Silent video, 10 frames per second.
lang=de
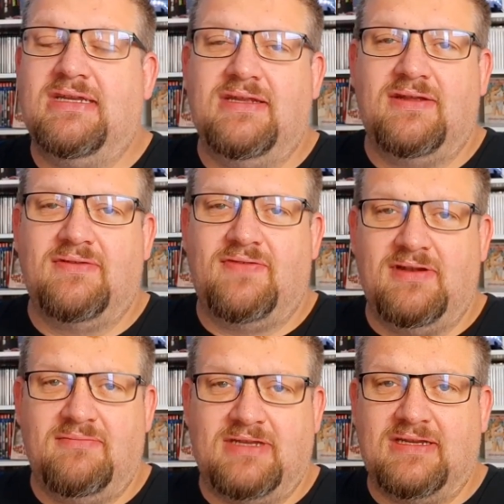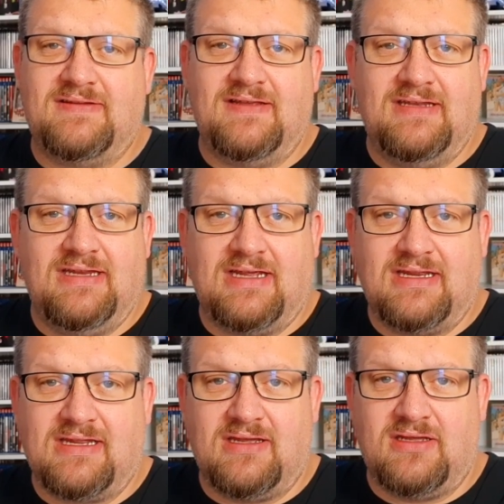die Film, die
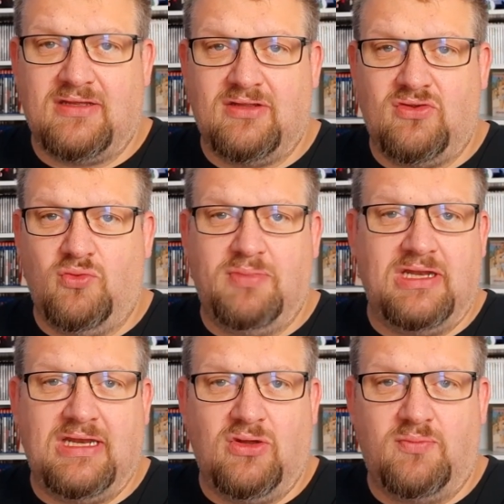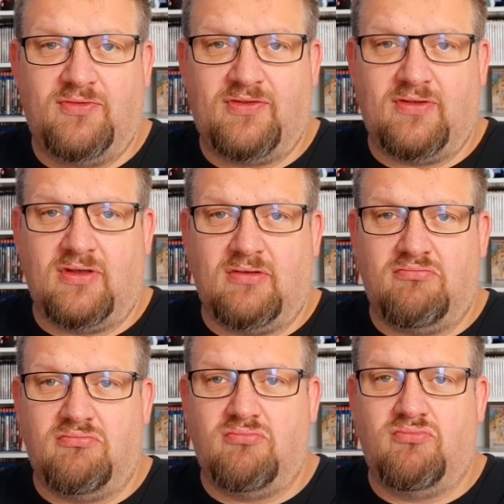zehnjährige Jubiläums
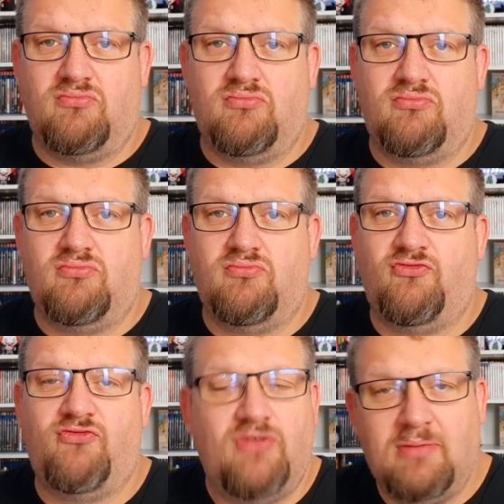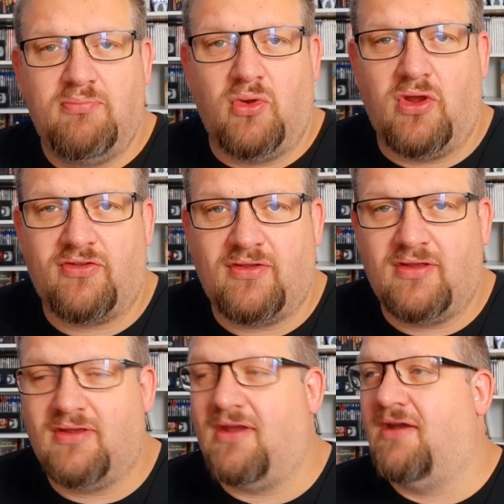ähm, Filmbörse,
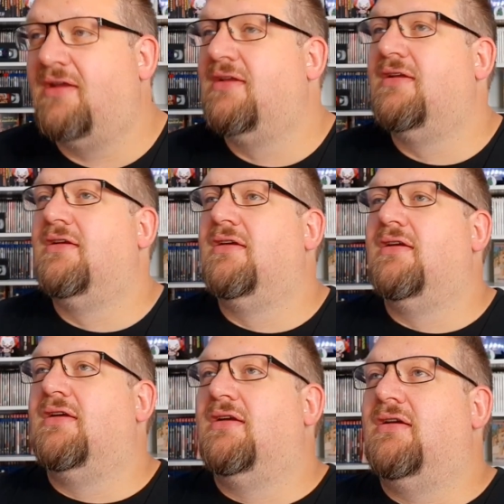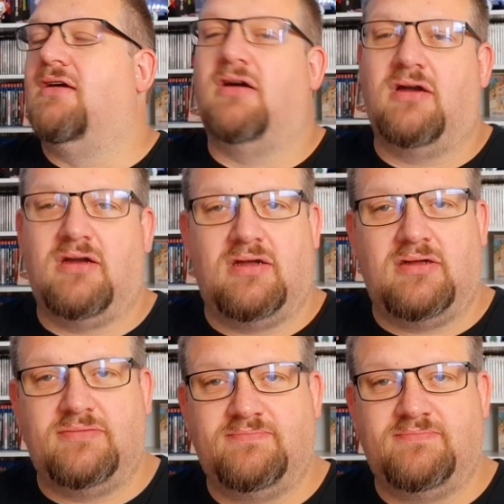ja. Oh.